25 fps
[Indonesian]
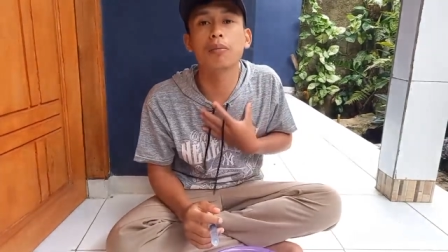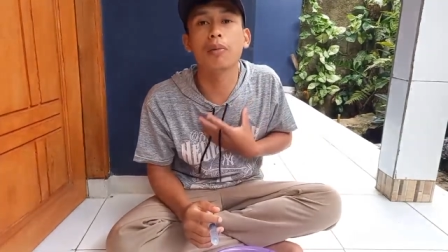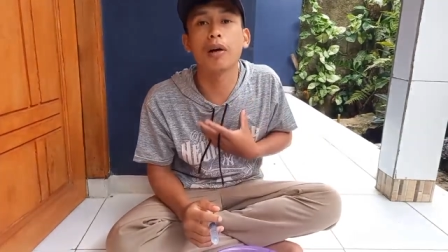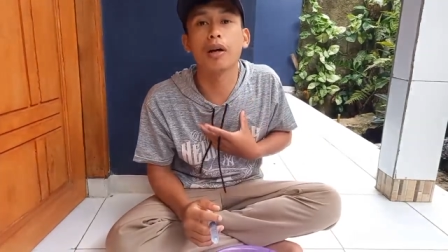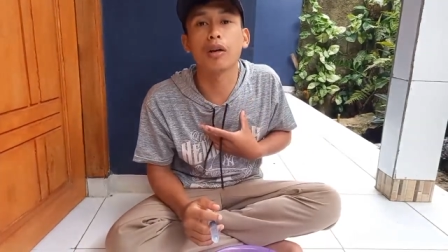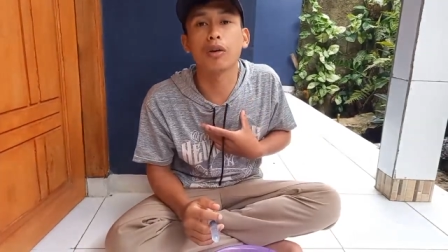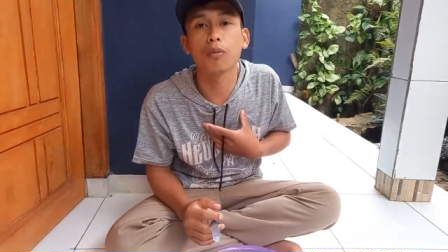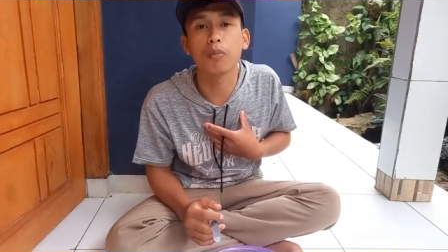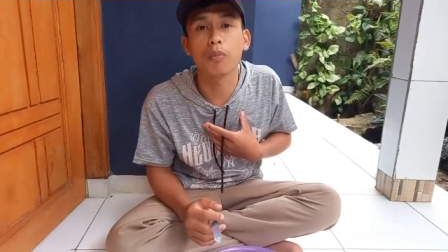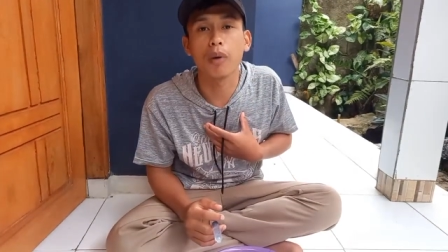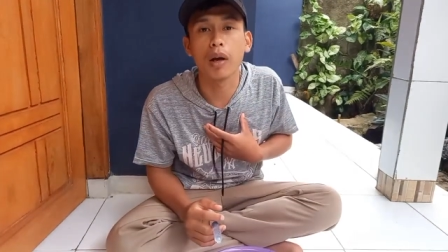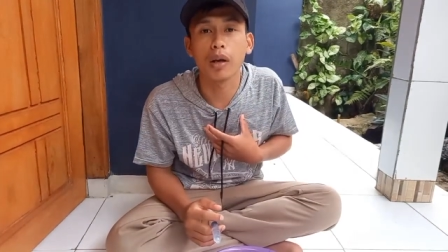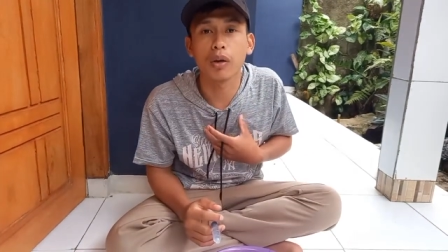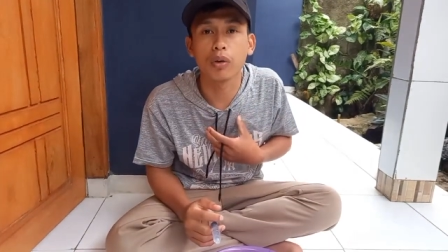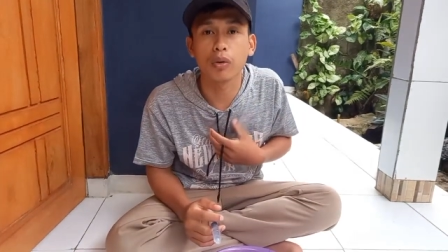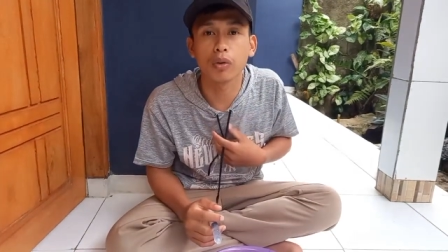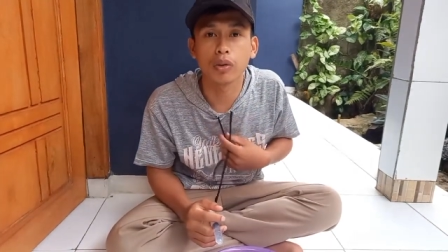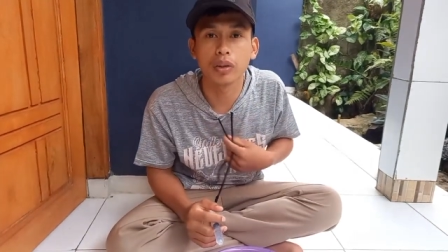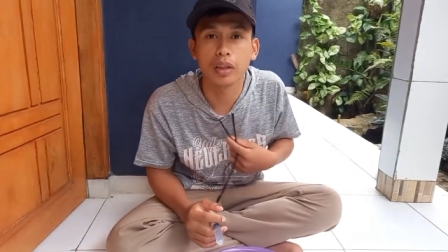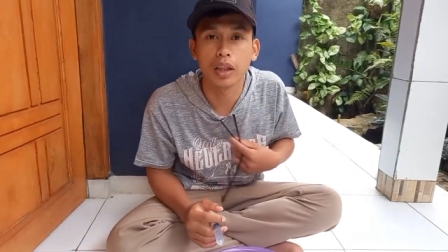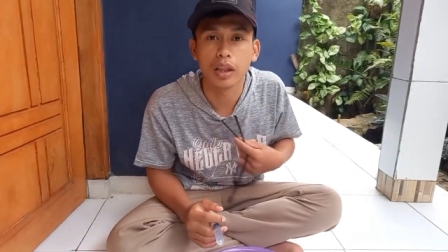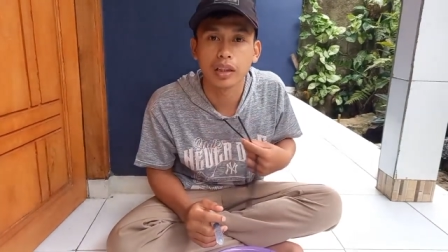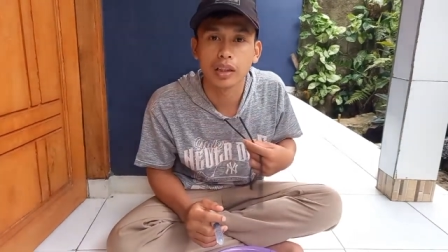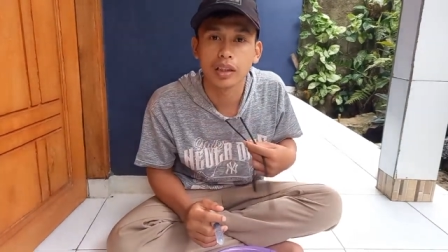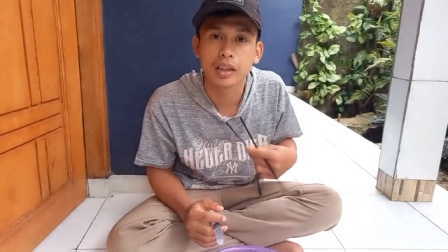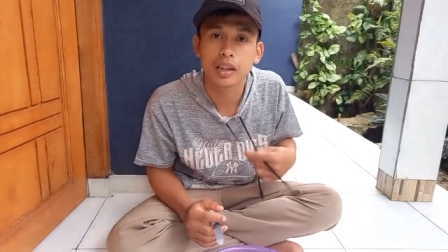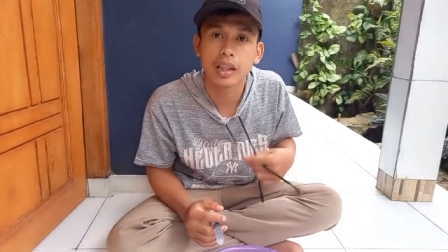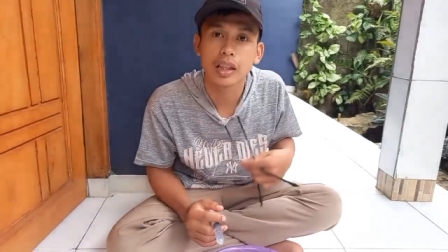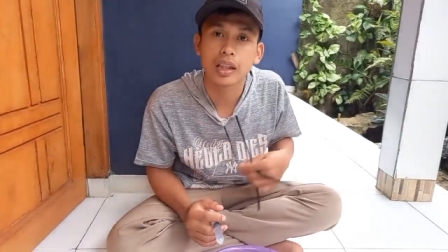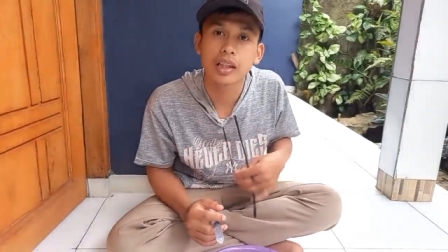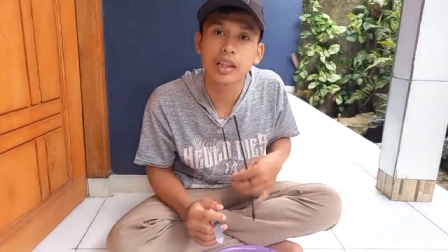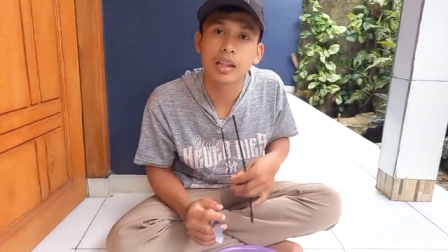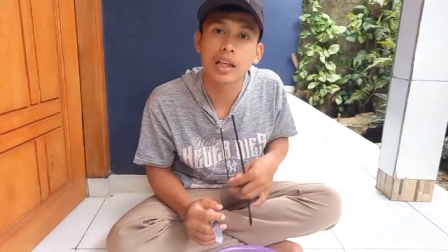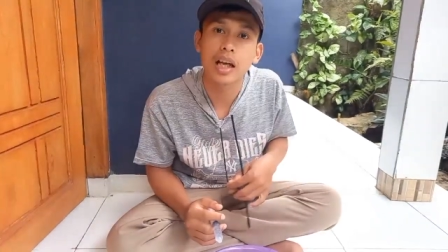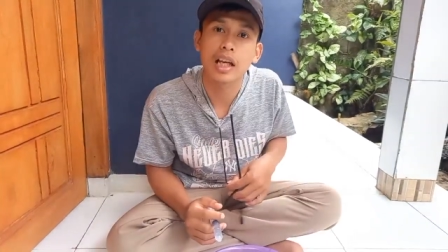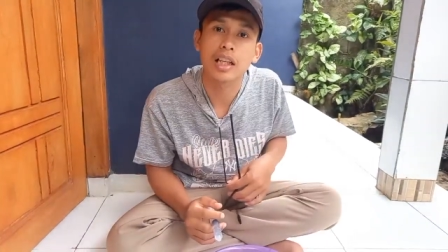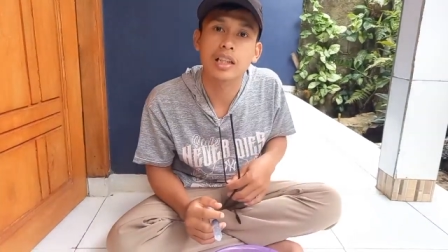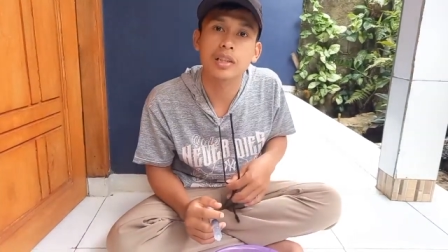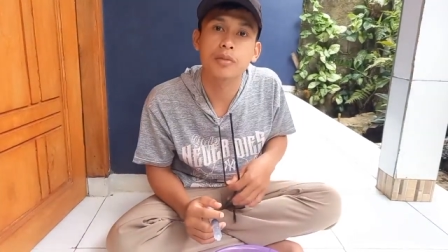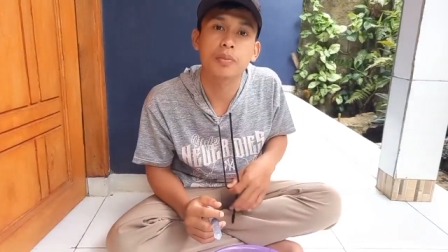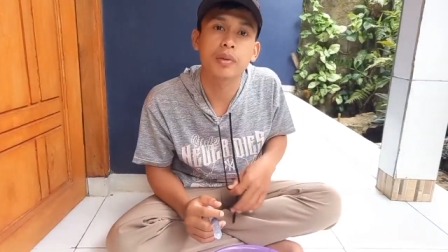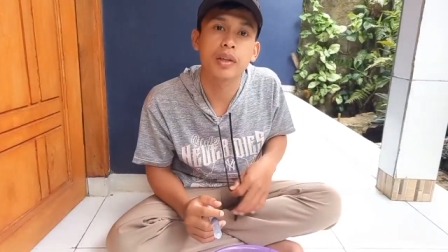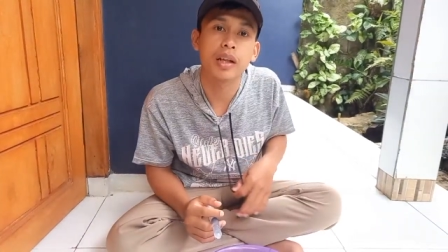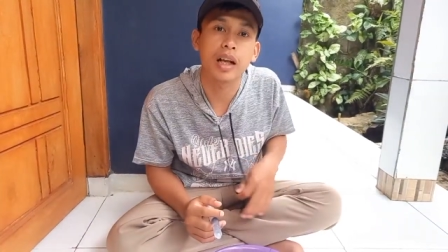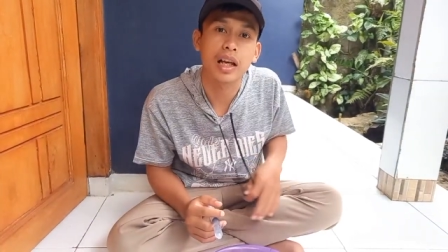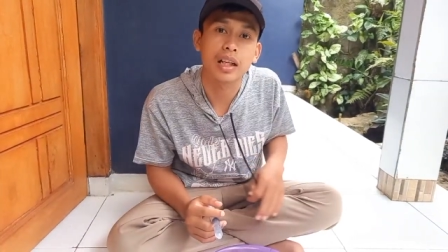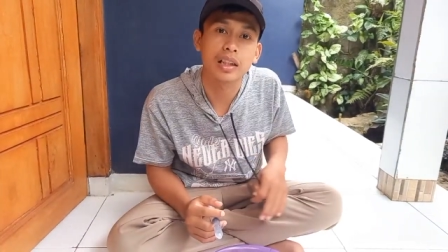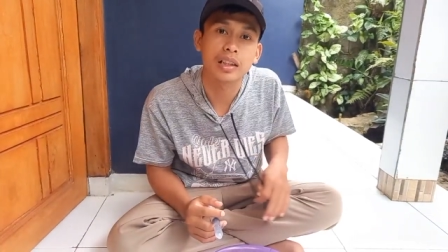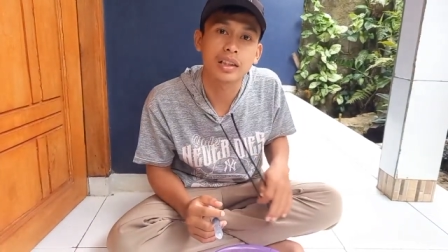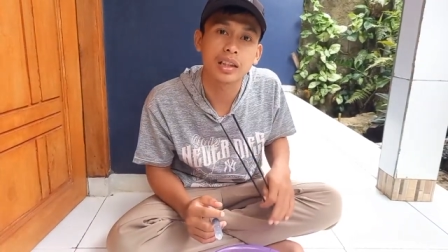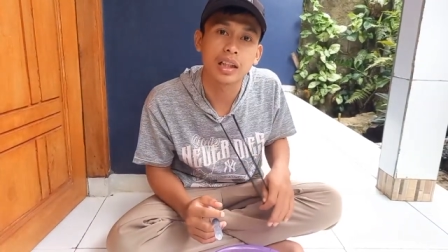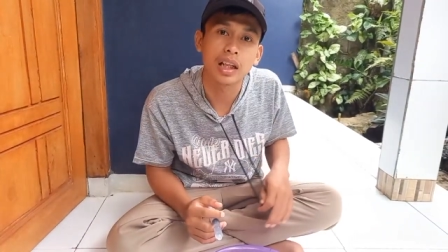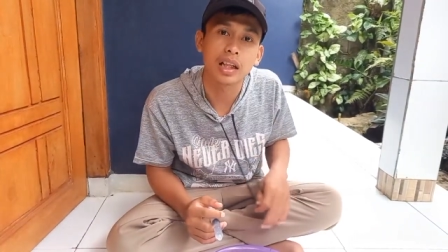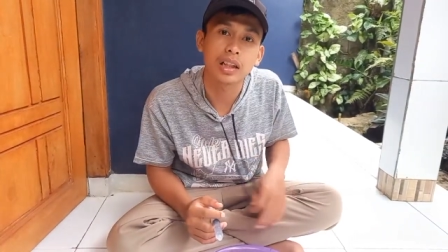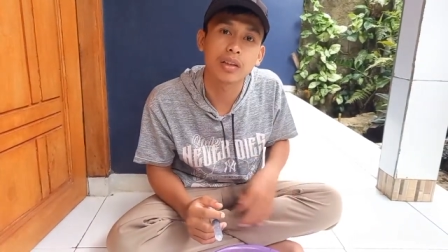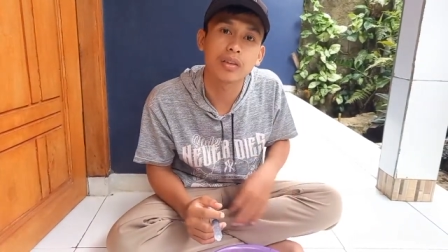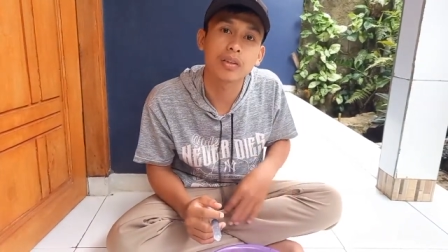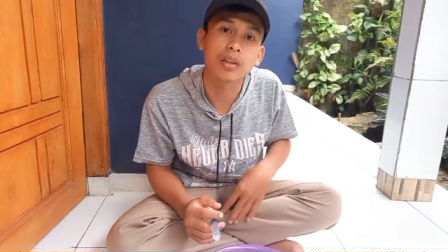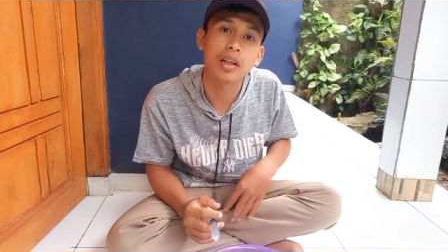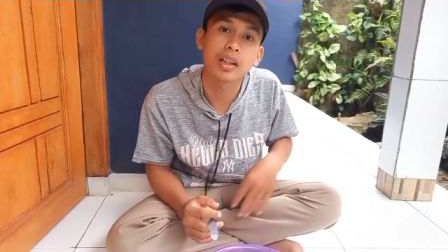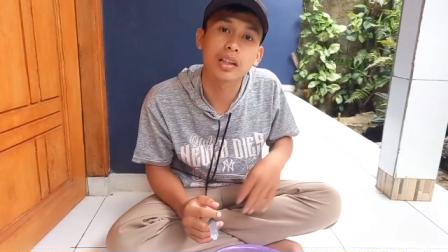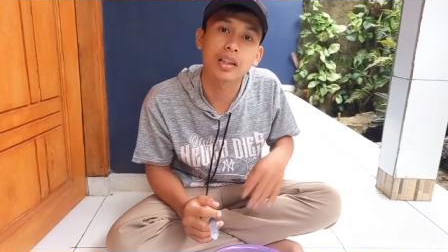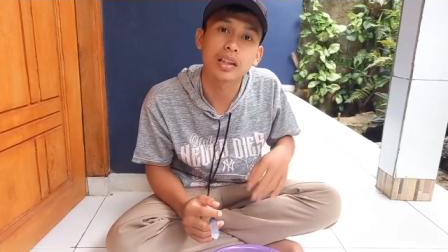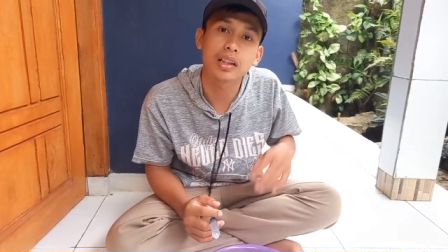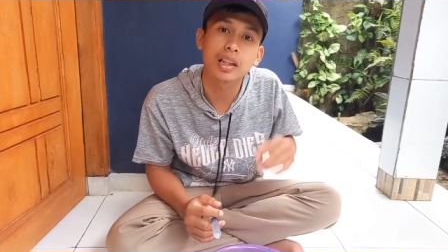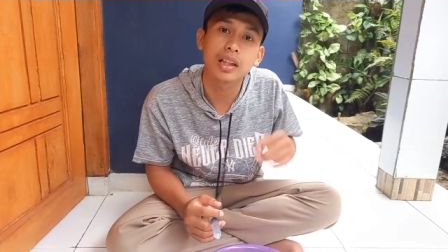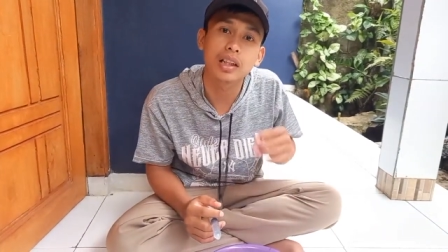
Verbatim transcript: paru-paru nanti jadi aspirasi atau nanti